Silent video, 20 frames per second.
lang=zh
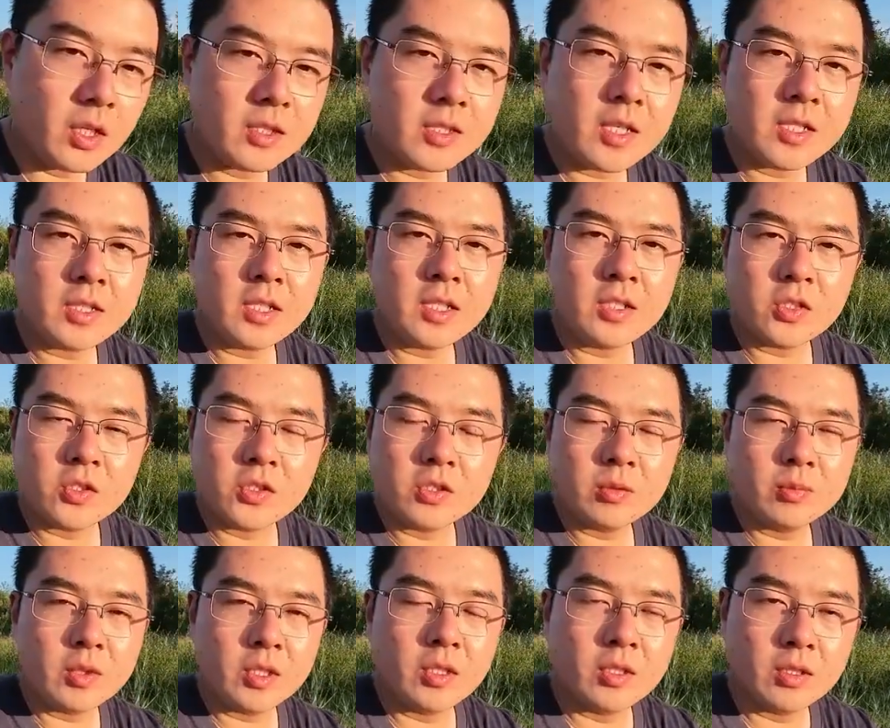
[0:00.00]
那在这个
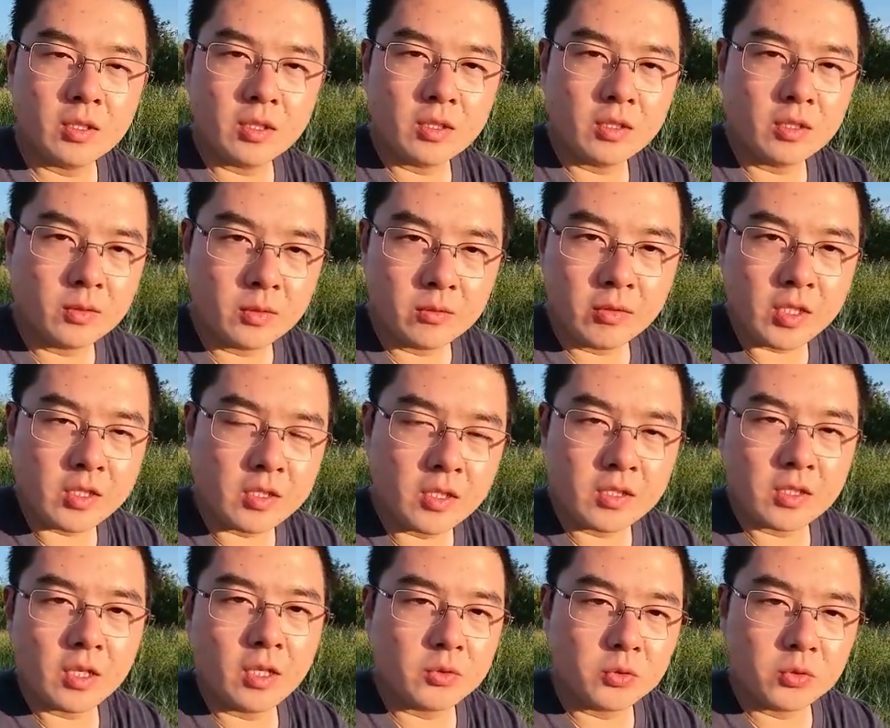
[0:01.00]
14比特的位
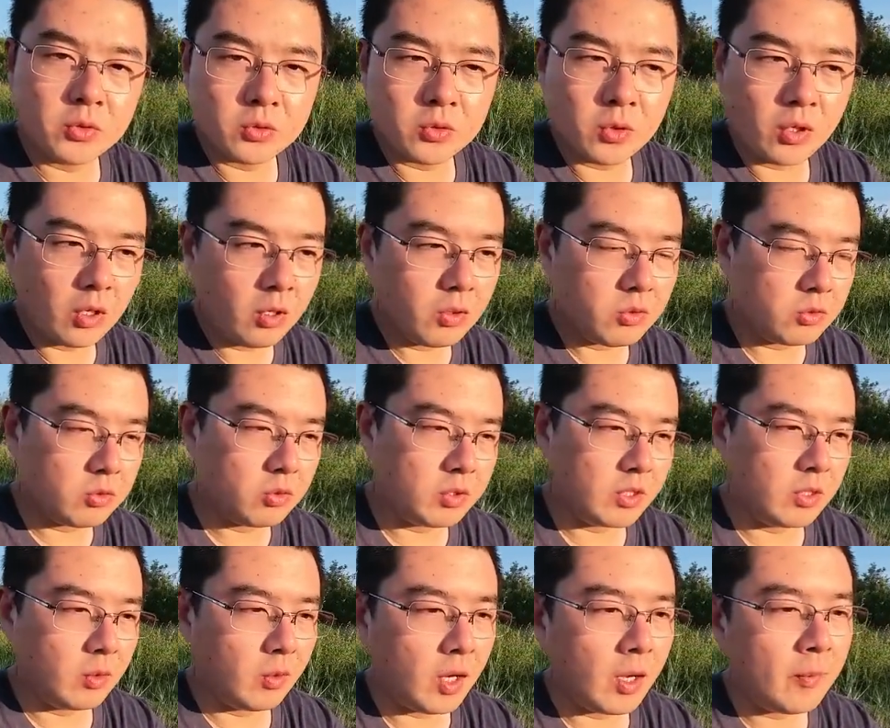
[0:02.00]
身上去做后
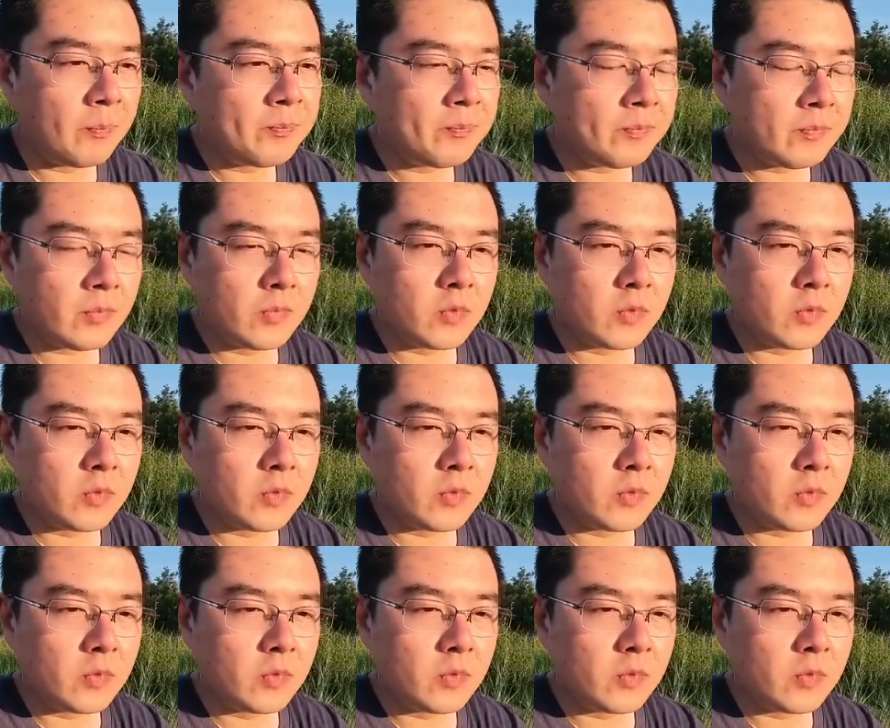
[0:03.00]
处理的话，